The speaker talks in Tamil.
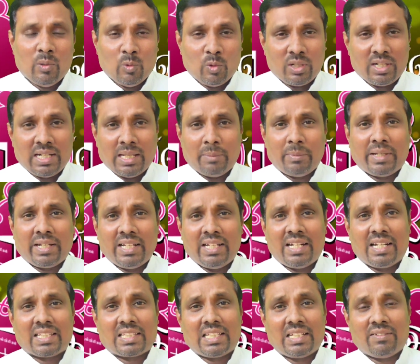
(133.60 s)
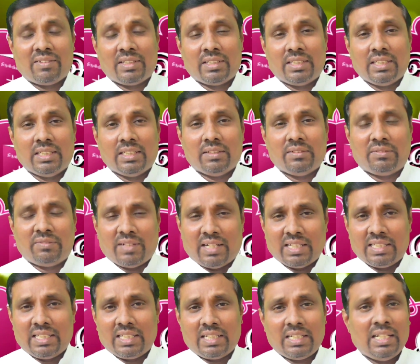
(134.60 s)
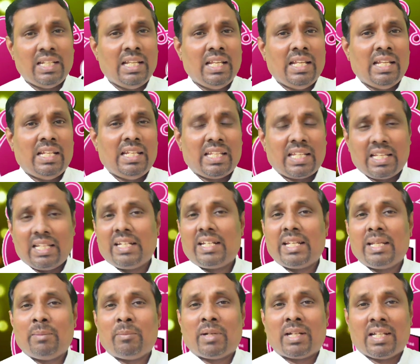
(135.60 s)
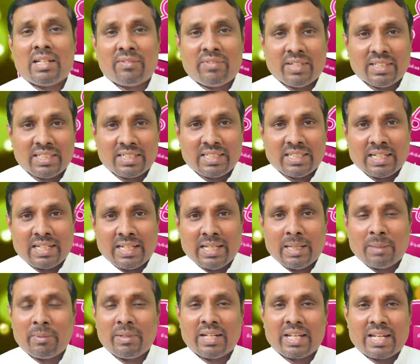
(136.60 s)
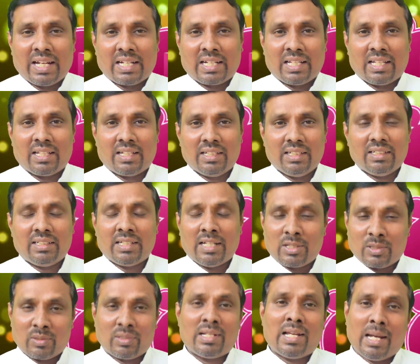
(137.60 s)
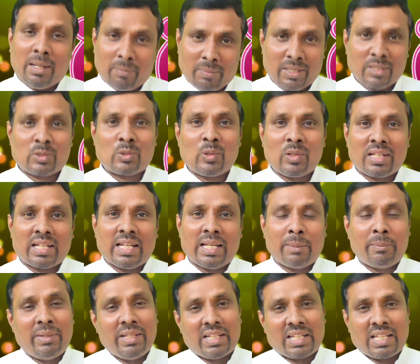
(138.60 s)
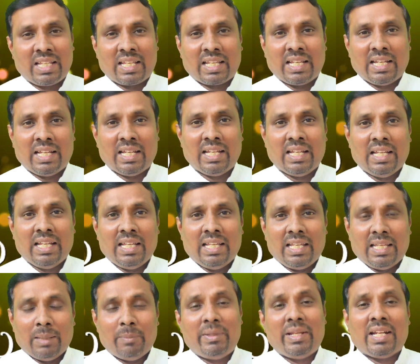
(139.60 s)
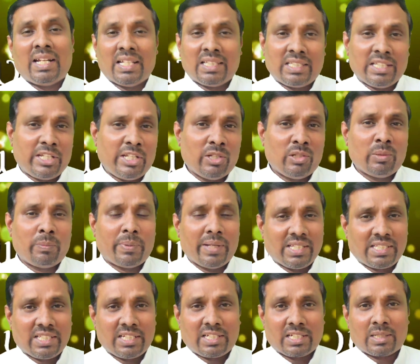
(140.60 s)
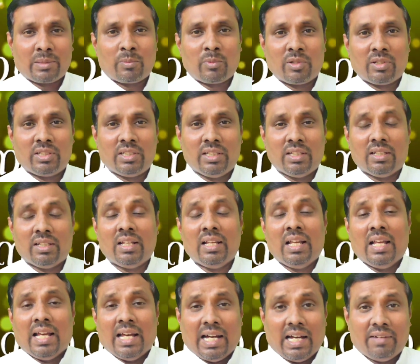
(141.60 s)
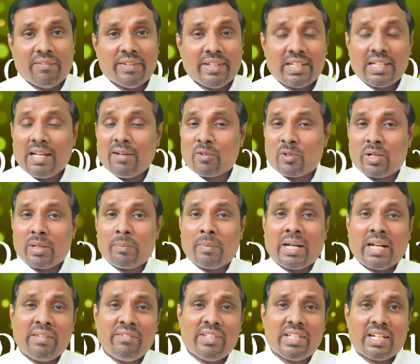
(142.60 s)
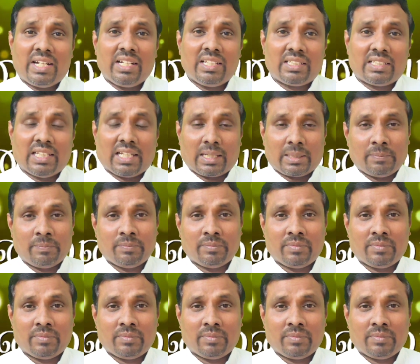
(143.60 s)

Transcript: ஒரு நபர் என்னிடத்தில் வந்து ஃபாதர் நீங்கள் இன்றைய மன்னா ஃபாதர் தானே அப்படின்னு கேட்டார் நான் சொன்னேன் ஆமாம் சொல்லுங்கள் எப்படி இருக்கீங்க எப்படி என்ன தெரியும்னு பேசிகிட்டு இருக்கும் பொழுது அவர் அவரோட மனைவியை அழைத்தார்